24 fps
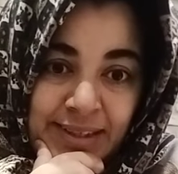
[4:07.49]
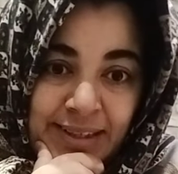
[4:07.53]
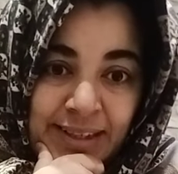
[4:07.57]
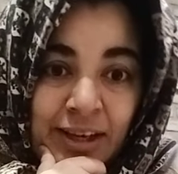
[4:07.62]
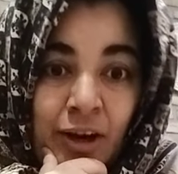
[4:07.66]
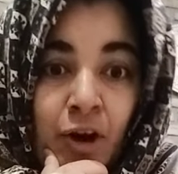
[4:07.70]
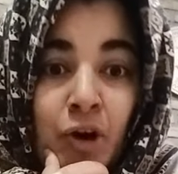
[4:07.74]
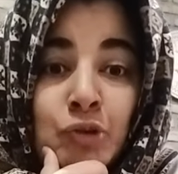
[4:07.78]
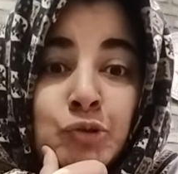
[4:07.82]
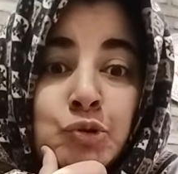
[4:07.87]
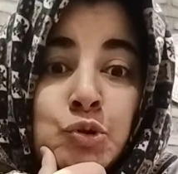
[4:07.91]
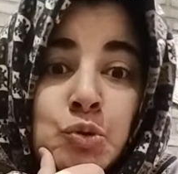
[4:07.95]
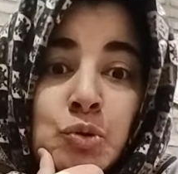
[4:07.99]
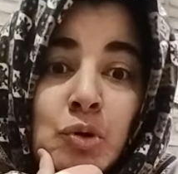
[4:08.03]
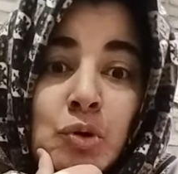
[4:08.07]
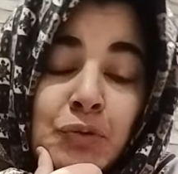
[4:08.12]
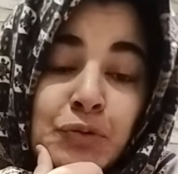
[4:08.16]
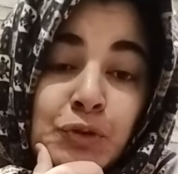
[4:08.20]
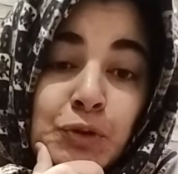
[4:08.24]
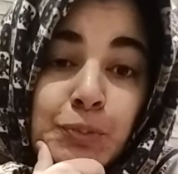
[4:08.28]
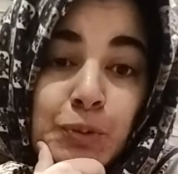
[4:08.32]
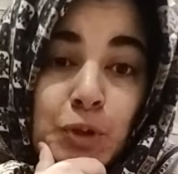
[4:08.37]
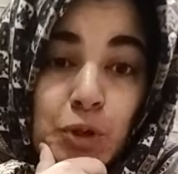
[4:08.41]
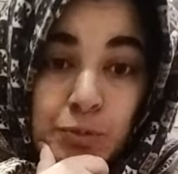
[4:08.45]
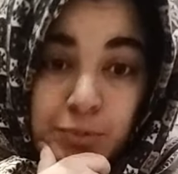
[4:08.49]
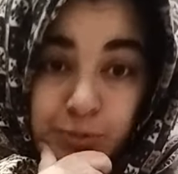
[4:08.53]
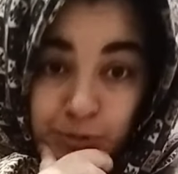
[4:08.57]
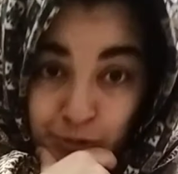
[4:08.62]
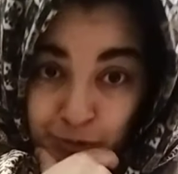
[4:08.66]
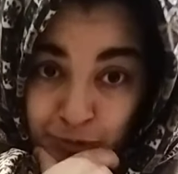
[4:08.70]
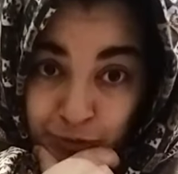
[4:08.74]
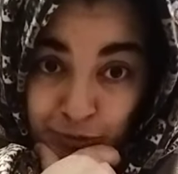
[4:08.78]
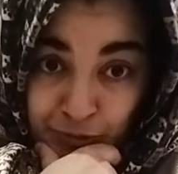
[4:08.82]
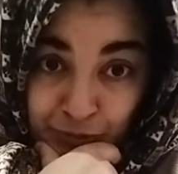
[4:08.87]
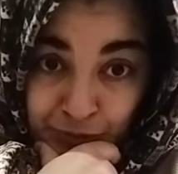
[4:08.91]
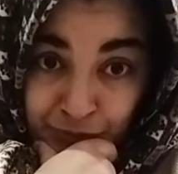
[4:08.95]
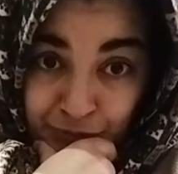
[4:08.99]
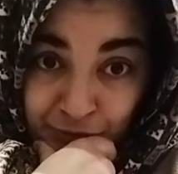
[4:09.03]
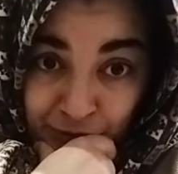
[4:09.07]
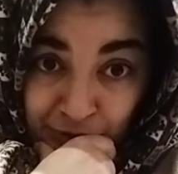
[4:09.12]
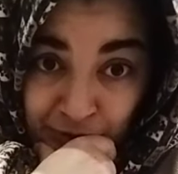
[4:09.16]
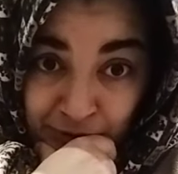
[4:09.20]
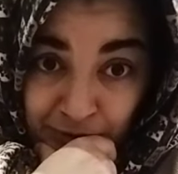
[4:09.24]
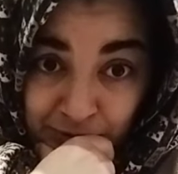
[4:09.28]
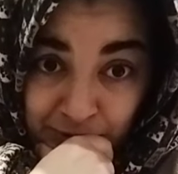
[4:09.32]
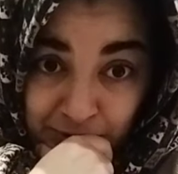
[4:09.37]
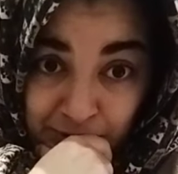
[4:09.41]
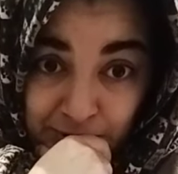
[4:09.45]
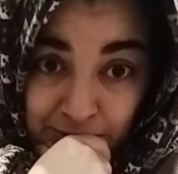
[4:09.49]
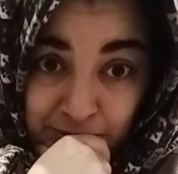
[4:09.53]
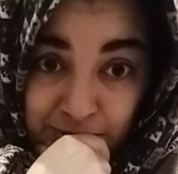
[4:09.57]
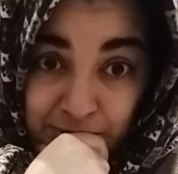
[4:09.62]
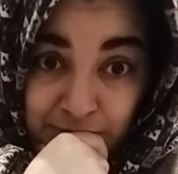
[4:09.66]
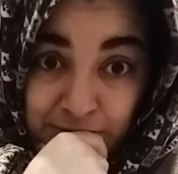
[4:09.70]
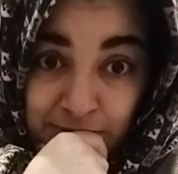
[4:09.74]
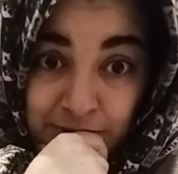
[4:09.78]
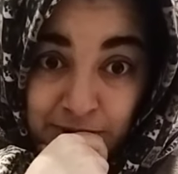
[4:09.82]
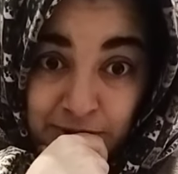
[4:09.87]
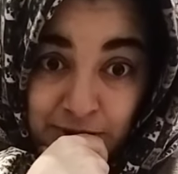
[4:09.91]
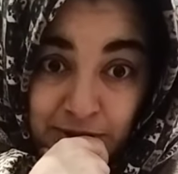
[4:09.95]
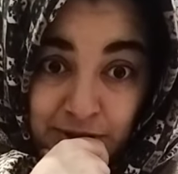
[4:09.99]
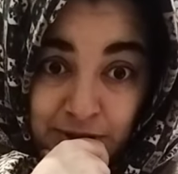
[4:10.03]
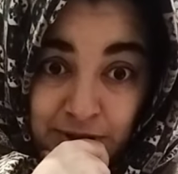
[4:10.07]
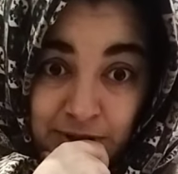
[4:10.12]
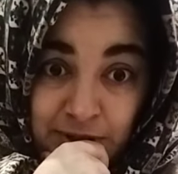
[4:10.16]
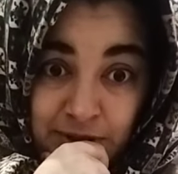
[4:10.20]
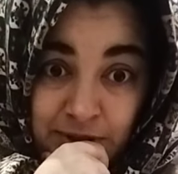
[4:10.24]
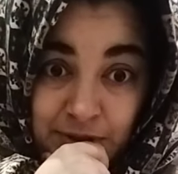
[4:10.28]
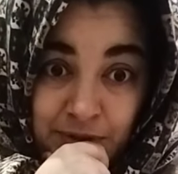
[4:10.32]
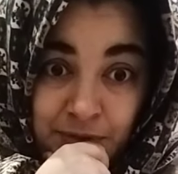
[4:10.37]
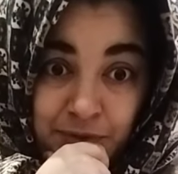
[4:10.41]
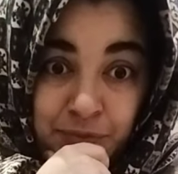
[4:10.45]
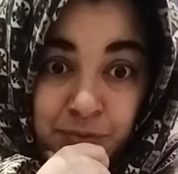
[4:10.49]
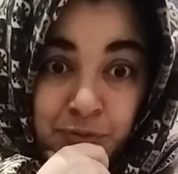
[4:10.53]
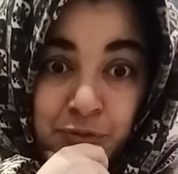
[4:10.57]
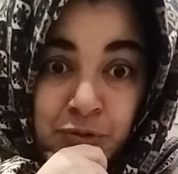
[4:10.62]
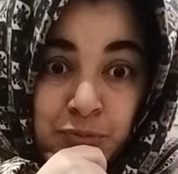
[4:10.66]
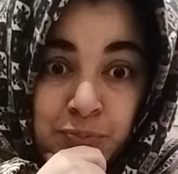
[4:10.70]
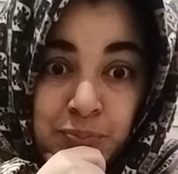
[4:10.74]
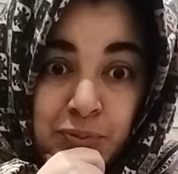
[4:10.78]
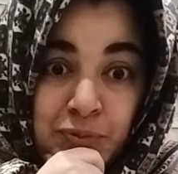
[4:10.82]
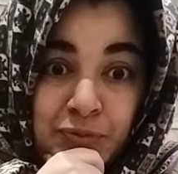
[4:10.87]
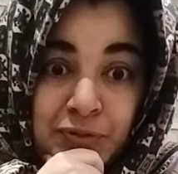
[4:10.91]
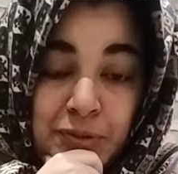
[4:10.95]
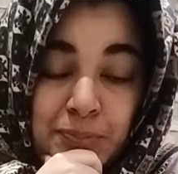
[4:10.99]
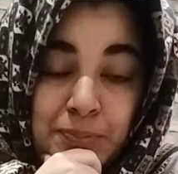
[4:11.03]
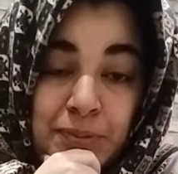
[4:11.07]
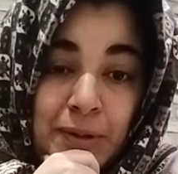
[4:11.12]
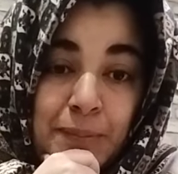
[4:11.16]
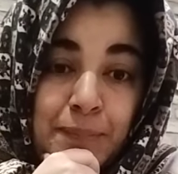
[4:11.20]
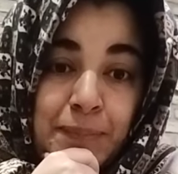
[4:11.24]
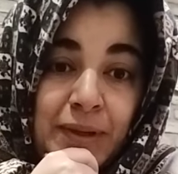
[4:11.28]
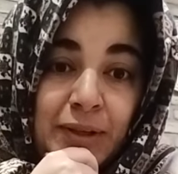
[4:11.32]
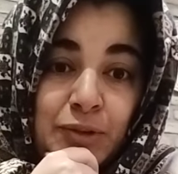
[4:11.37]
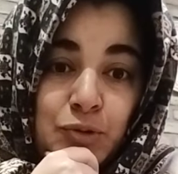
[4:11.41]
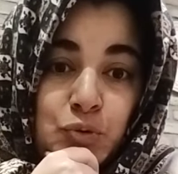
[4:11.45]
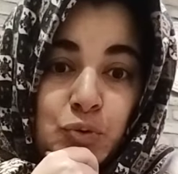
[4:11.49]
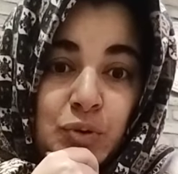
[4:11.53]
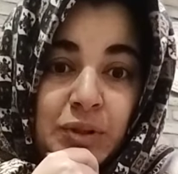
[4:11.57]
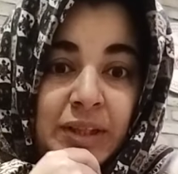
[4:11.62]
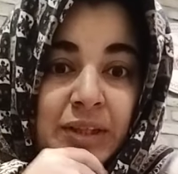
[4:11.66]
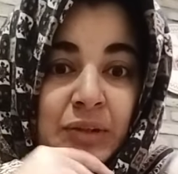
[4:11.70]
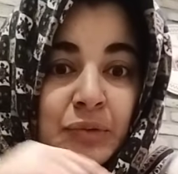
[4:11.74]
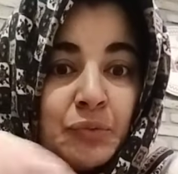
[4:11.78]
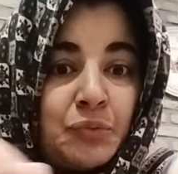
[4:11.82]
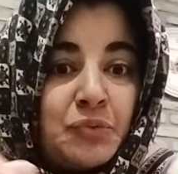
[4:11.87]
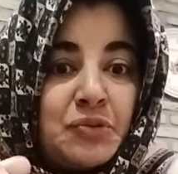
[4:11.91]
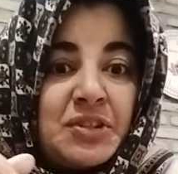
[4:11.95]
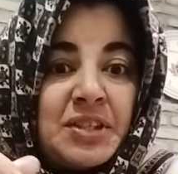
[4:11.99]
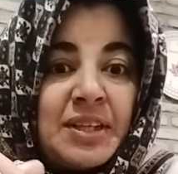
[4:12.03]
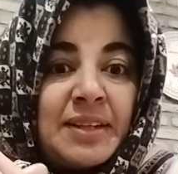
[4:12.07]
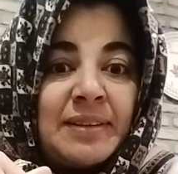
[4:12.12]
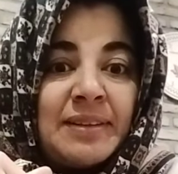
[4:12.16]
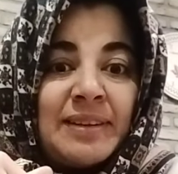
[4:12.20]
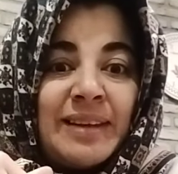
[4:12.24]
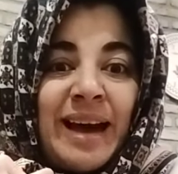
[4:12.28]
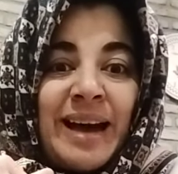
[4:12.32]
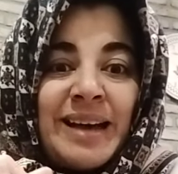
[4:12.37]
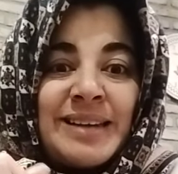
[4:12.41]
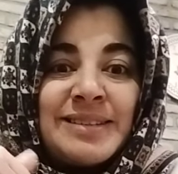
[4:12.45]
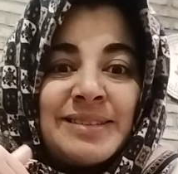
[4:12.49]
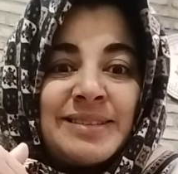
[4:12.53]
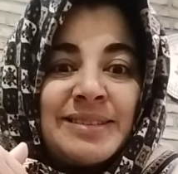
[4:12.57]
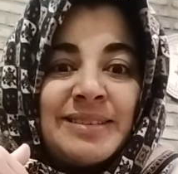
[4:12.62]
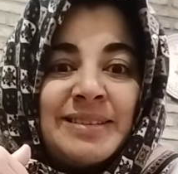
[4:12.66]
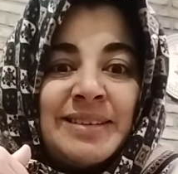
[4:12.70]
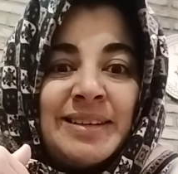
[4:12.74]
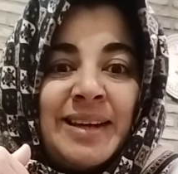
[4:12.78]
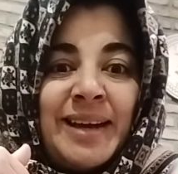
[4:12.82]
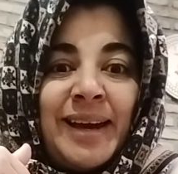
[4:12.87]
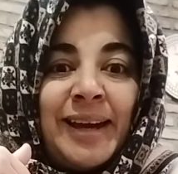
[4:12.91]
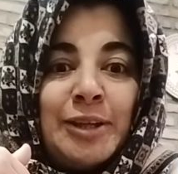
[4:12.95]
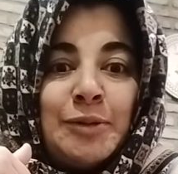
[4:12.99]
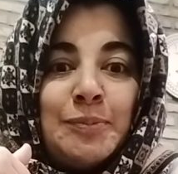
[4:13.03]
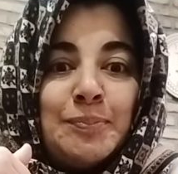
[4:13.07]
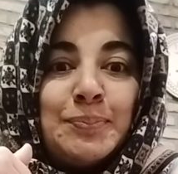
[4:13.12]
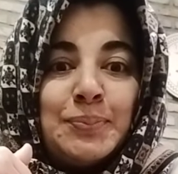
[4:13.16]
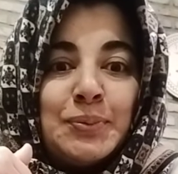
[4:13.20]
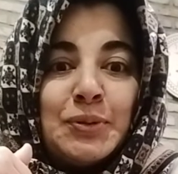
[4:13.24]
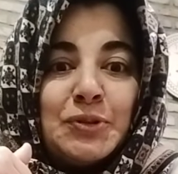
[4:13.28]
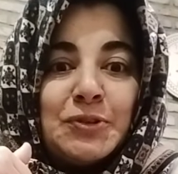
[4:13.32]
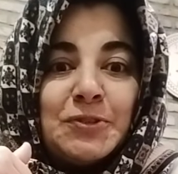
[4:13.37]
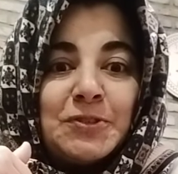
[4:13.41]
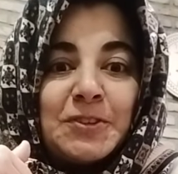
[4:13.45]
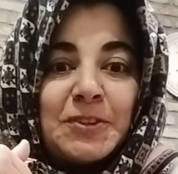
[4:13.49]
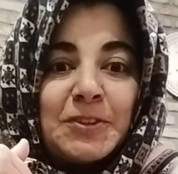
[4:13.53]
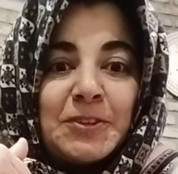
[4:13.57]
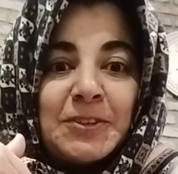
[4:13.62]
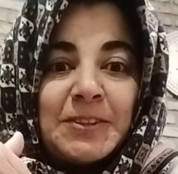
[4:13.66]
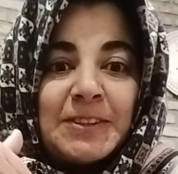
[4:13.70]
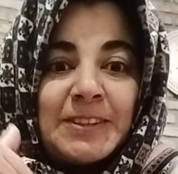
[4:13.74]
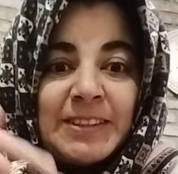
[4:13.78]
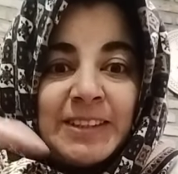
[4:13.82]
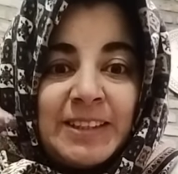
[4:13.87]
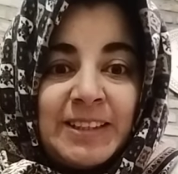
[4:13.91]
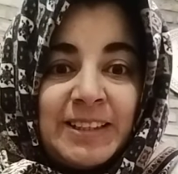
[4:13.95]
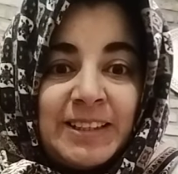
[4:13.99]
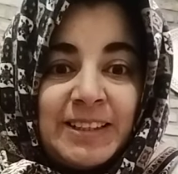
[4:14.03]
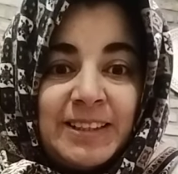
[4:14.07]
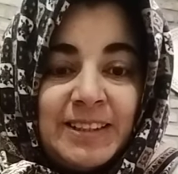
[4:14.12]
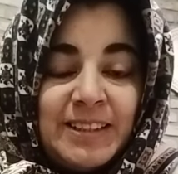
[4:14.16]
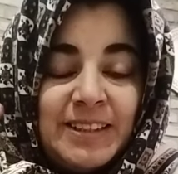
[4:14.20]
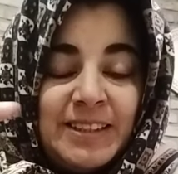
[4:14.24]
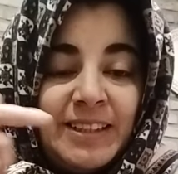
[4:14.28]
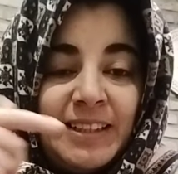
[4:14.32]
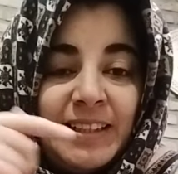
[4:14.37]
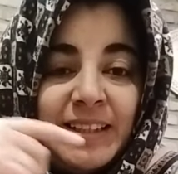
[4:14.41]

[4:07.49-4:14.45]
Et en tuant vos propres enfants, vous ne pouvez pas perdurer, vous êtes assigné à une pauvreté,